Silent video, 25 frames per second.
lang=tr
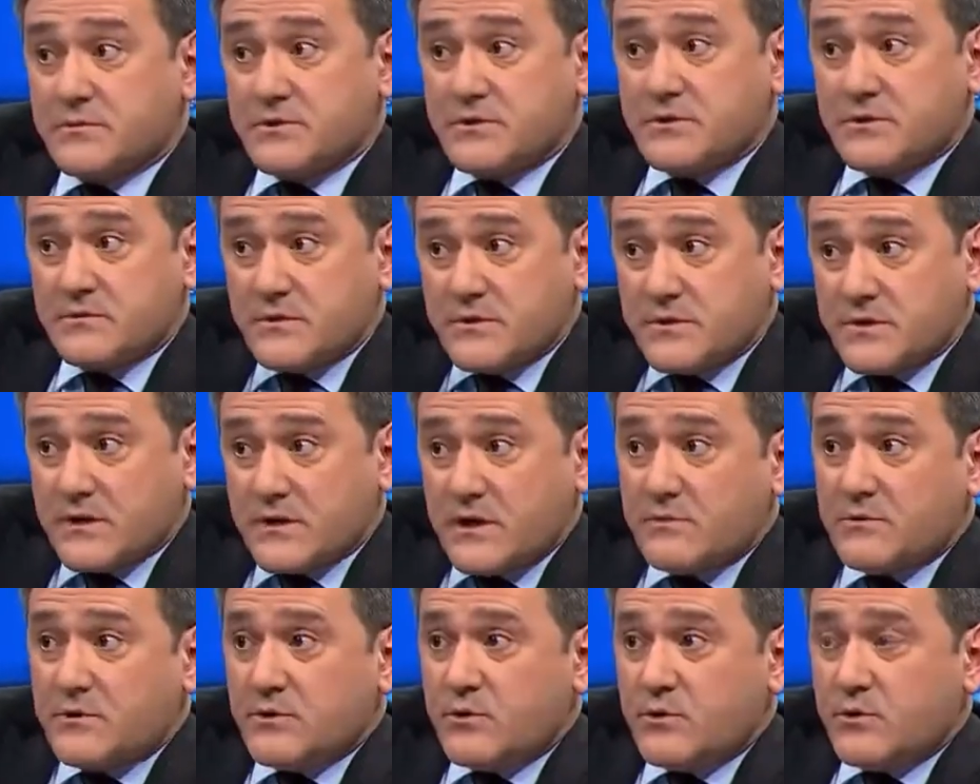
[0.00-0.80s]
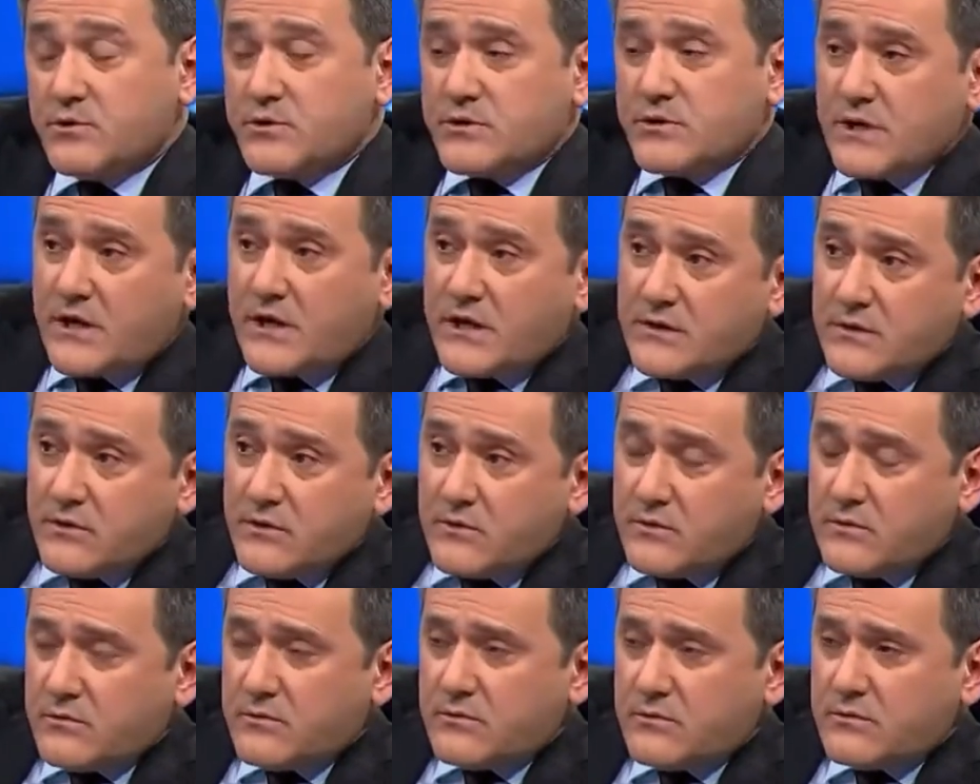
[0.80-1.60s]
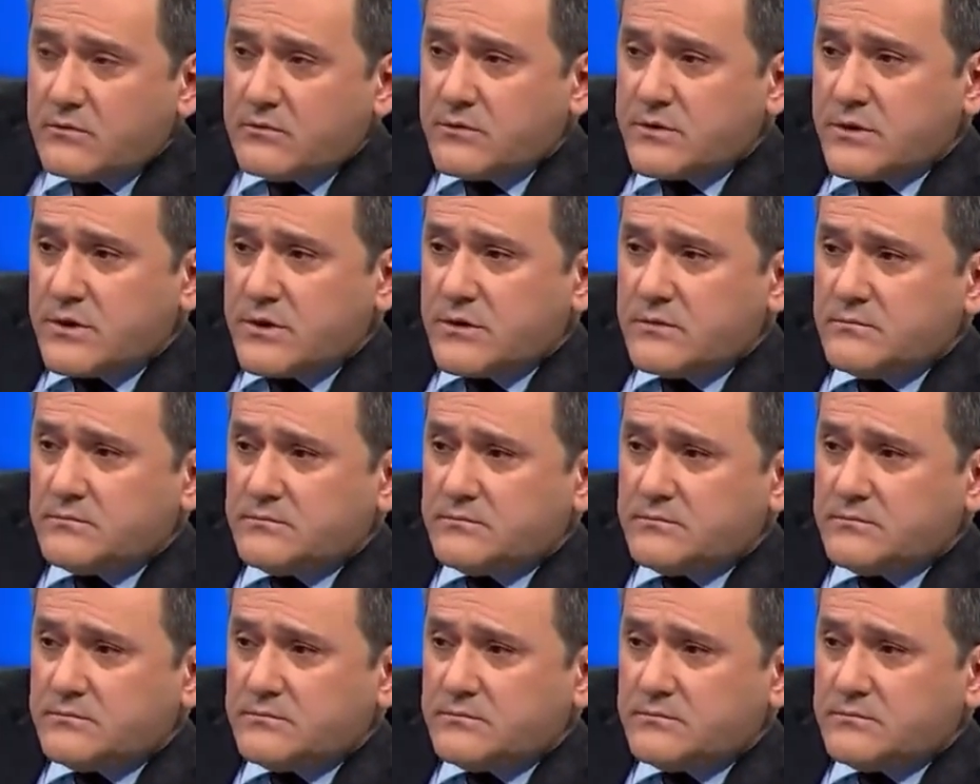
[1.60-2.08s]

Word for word: mı Evet, ya? bir mesela. gösterge oldu. Fakat